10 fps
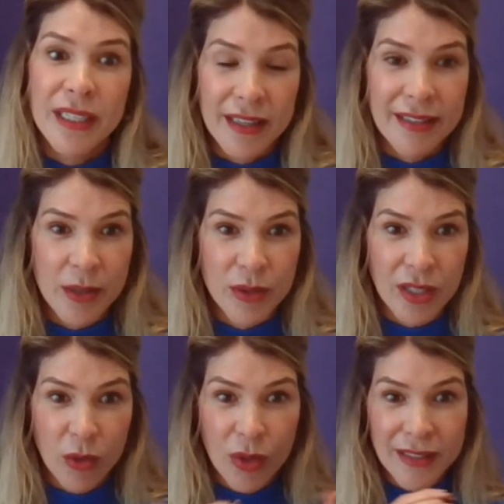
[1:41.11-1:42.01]
es decir, nuestra
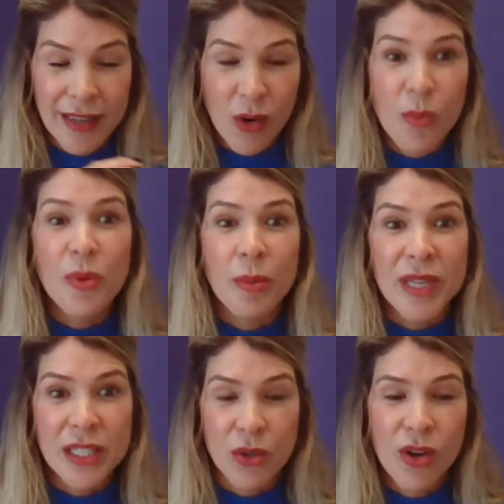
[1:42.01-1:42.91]
encuesta de
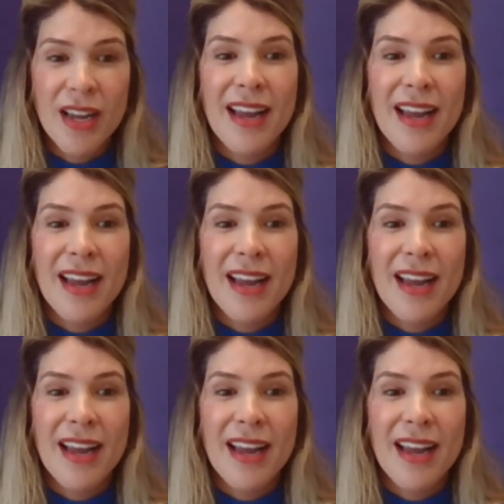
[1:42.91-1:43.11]
compromiso,